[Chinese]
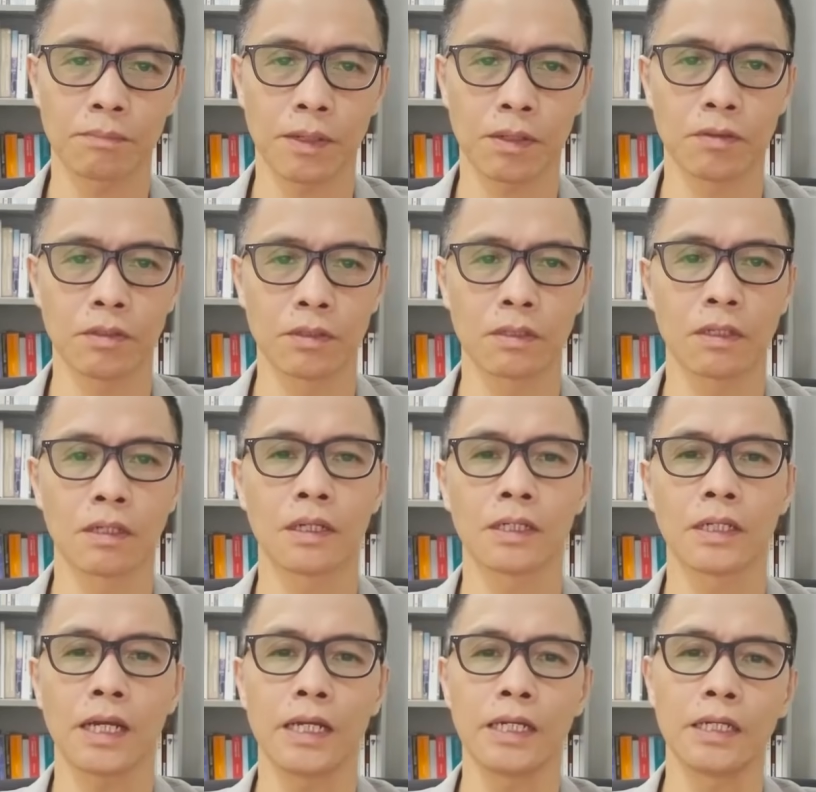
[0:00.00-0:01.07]
包括
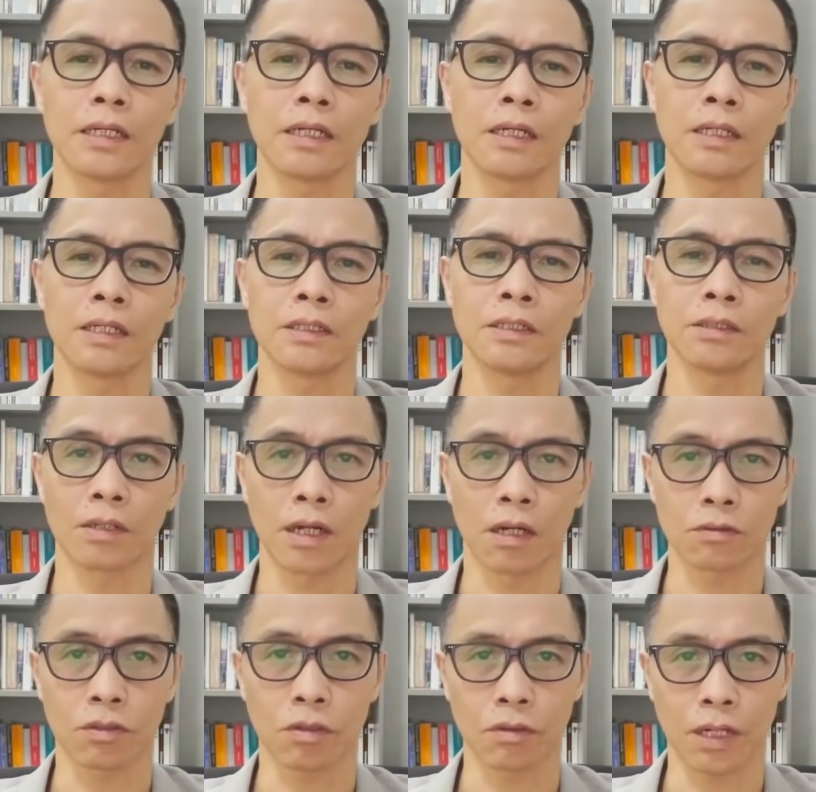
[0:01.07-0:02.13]
A 要搞
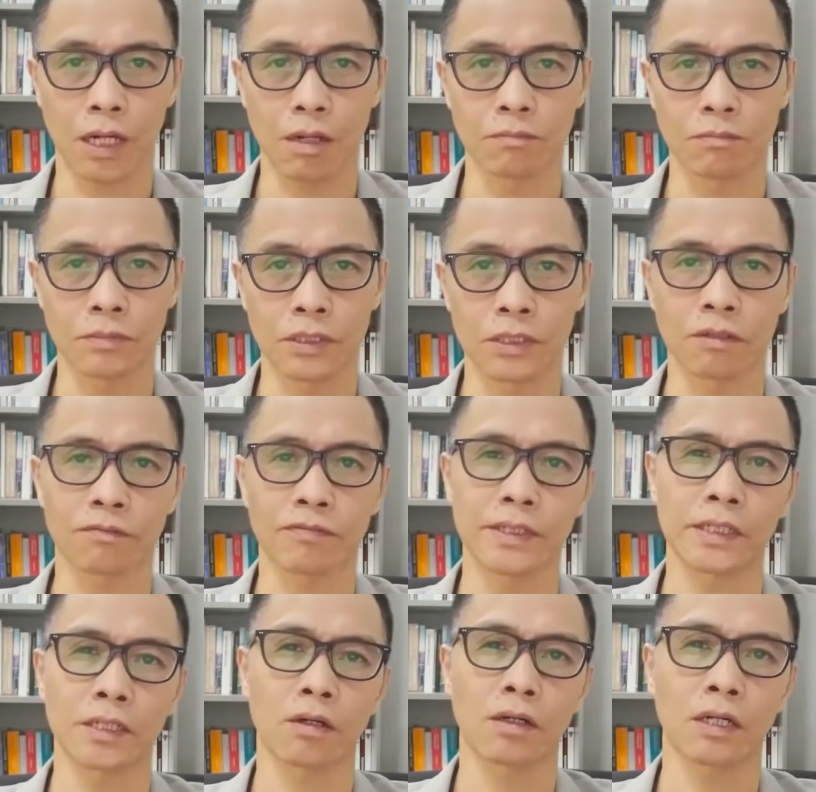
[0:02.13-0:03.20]
独立，意图
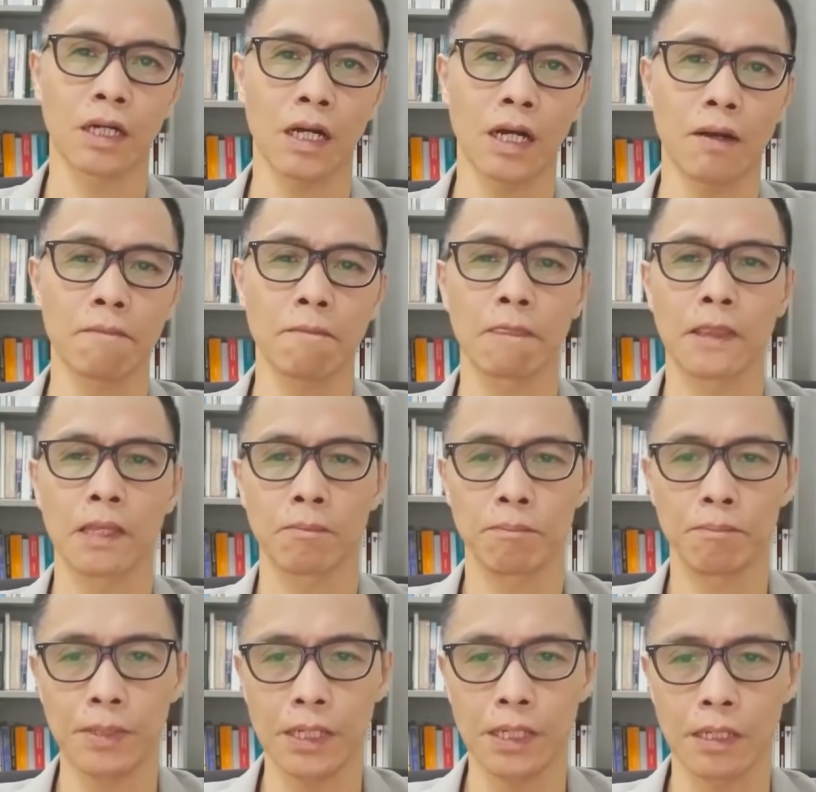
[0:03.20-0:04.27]
分裂国家，
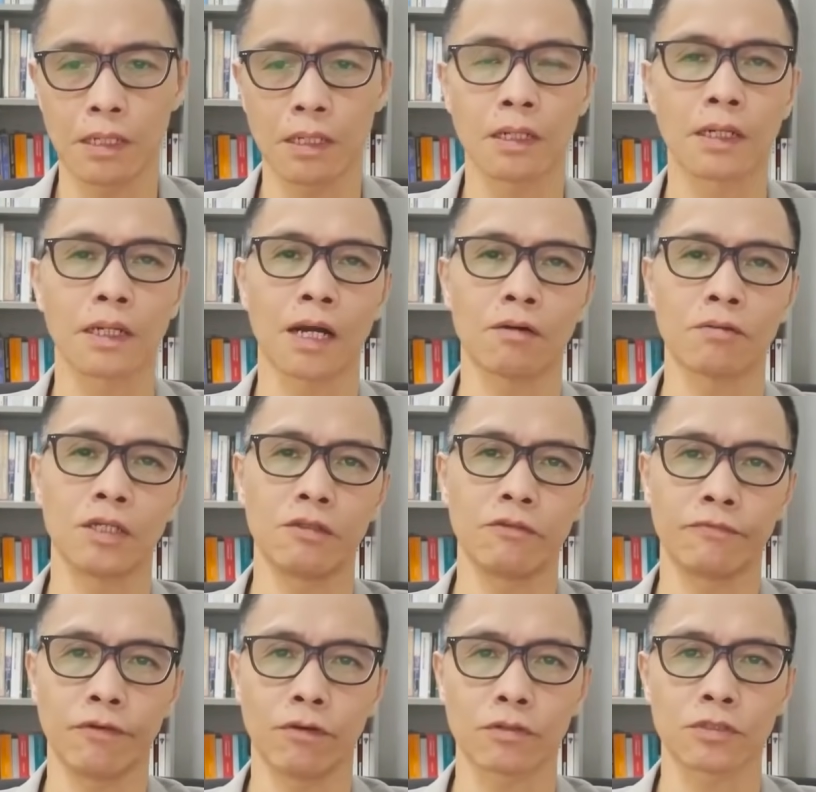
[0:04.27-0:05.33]
B 搞
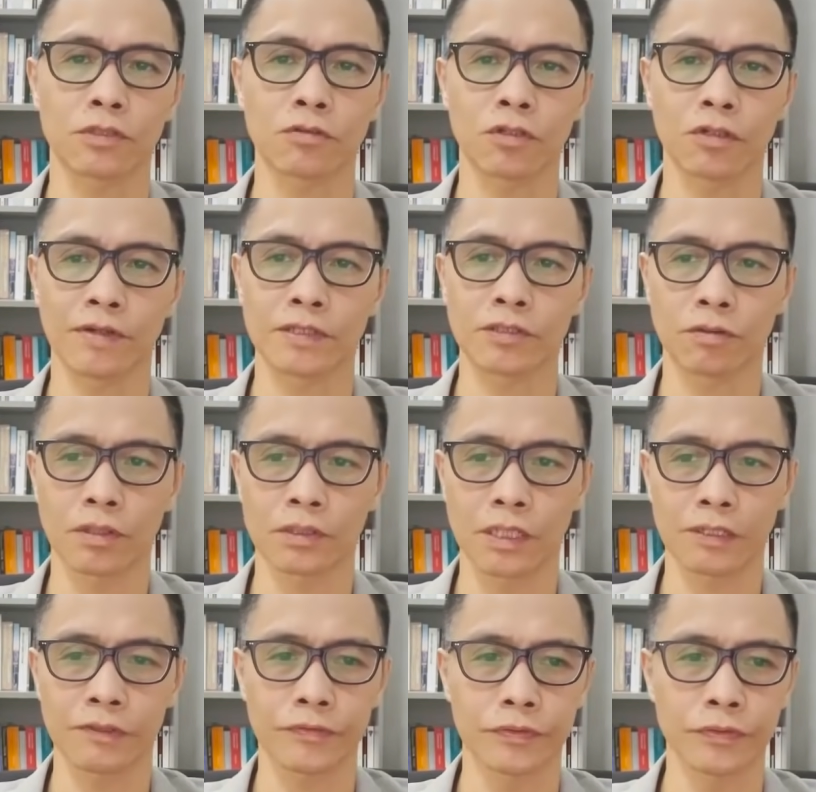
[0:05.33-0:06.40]
颠覆，想推翻中
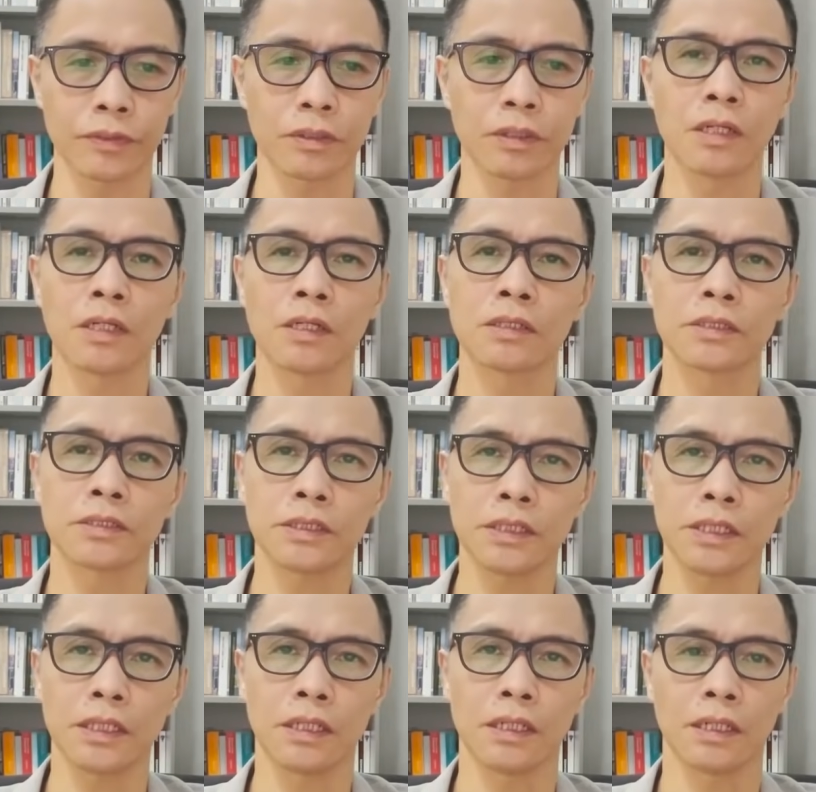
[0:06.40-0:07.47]
央政府，
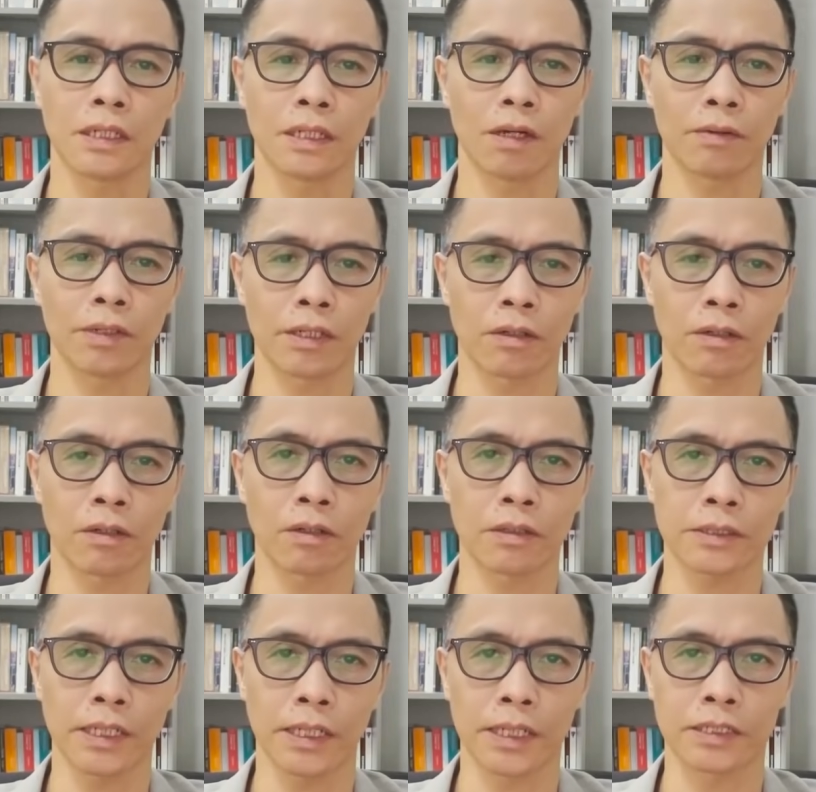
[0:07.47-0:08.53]
C 勾结外国
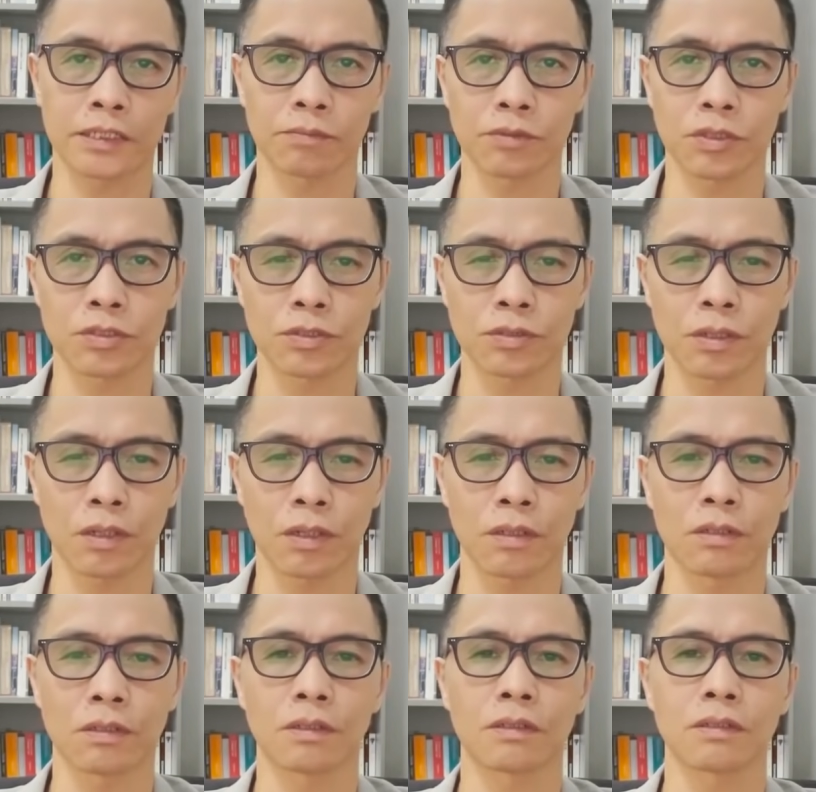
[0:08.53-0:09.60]
势力针对中
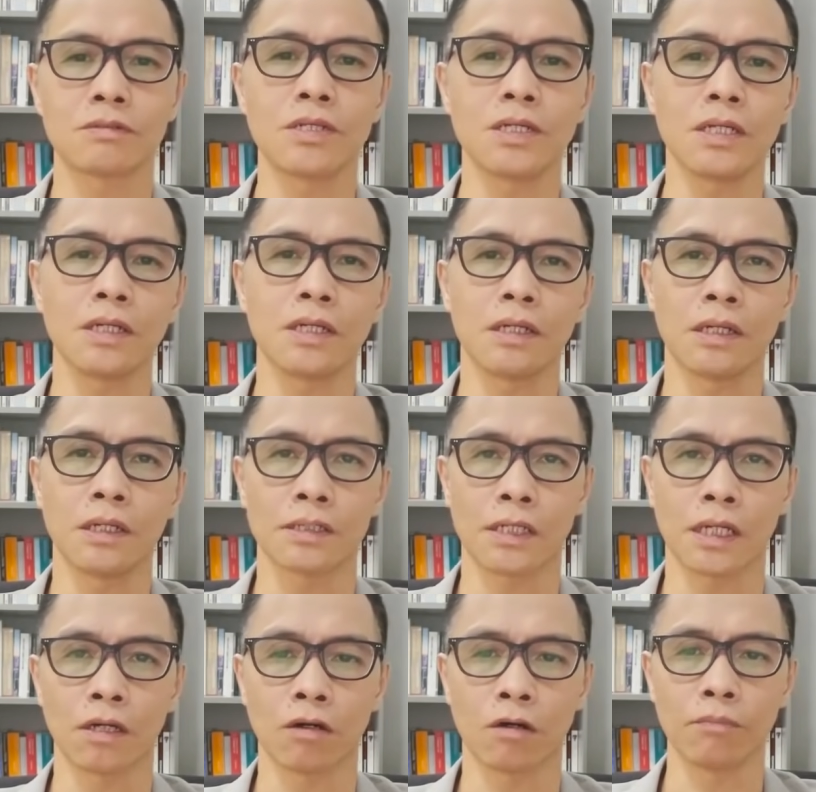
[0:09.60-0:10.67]
国， D
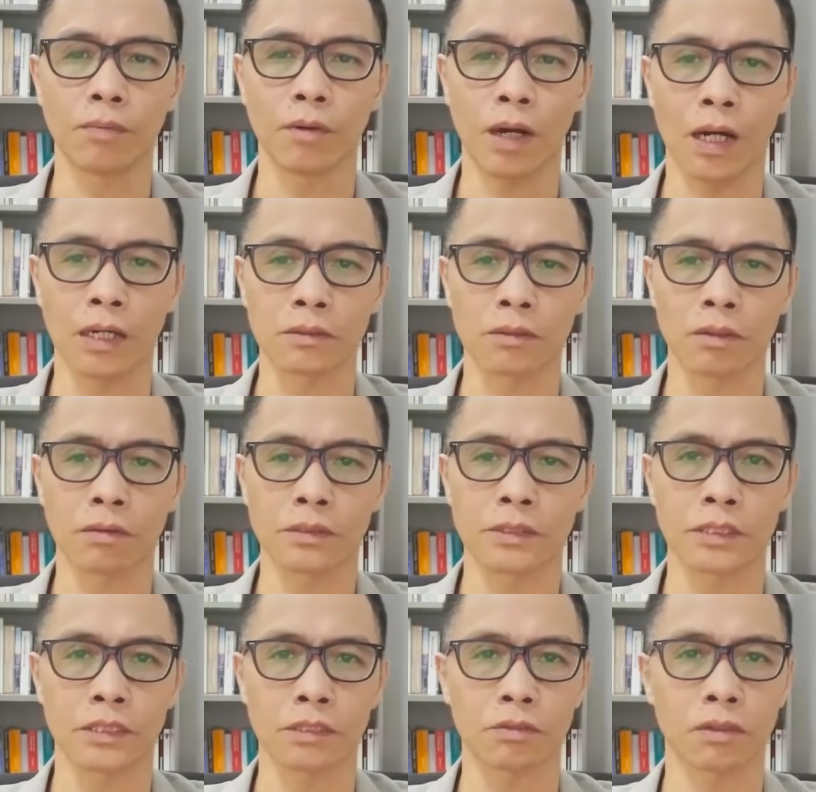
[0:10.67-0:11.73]
实行恐怖行动，
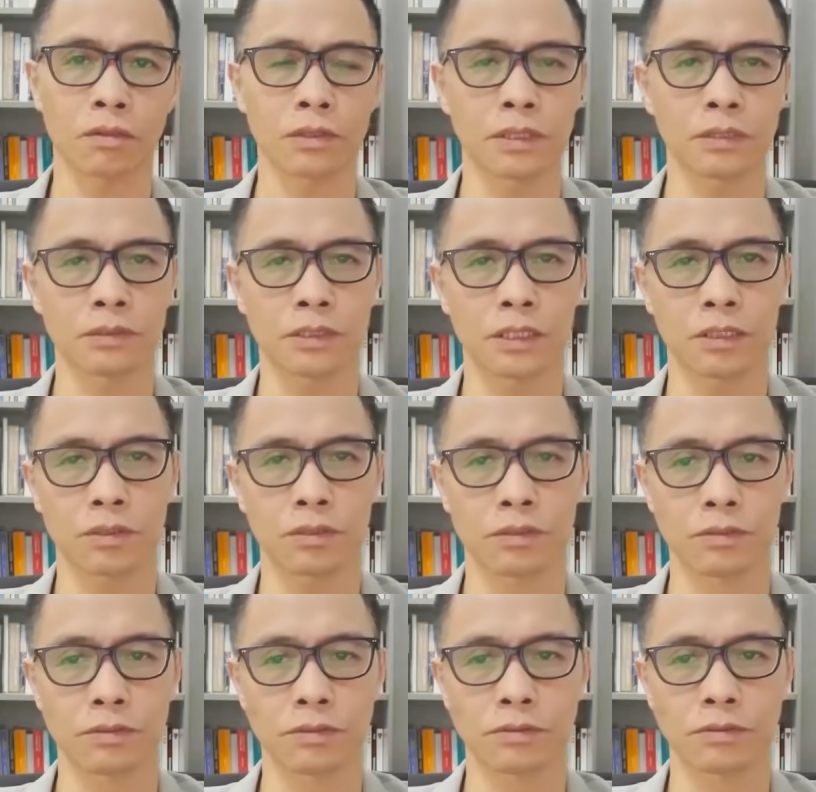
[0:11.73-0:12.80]
借此动摇政
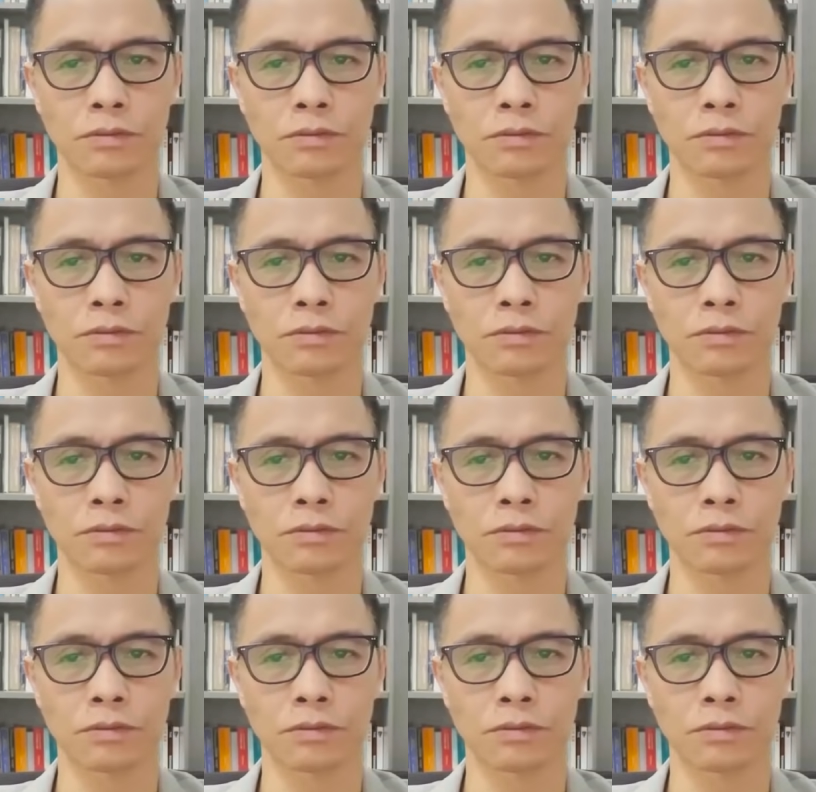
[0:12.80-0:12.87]
权。